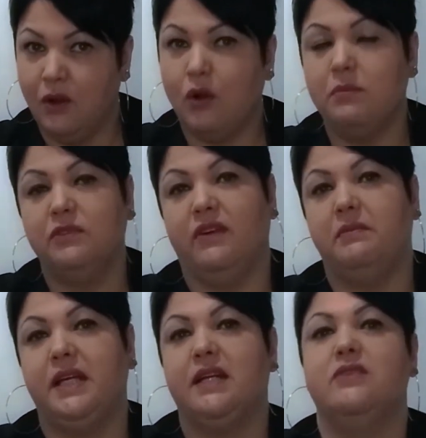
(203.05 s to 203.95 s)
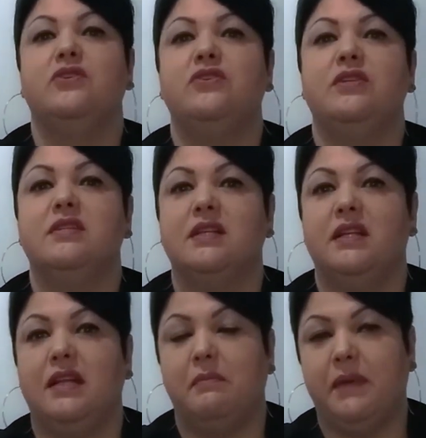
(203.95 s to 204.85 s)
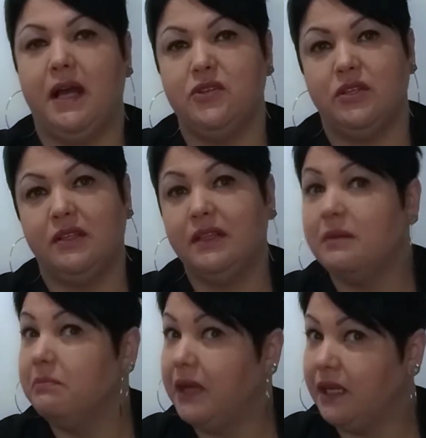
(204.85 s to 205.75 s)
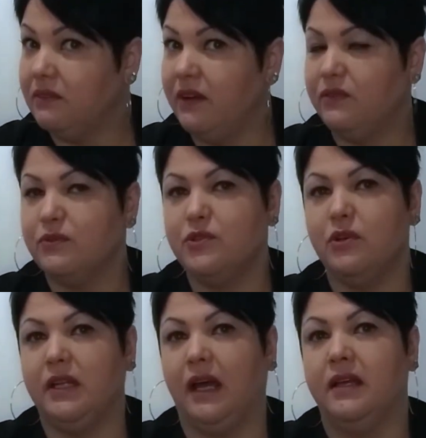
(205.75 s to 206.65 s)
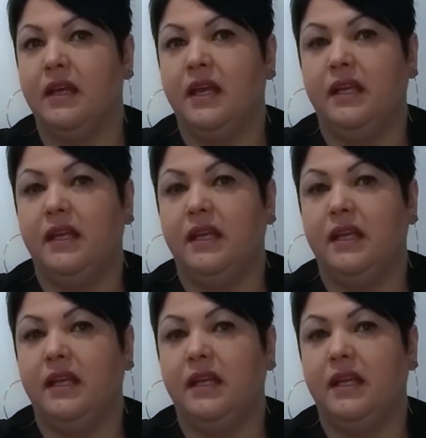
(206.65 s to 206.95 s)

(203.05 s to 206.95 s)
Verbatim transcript: como o fabricante diz ali na página, também não vai funcionar.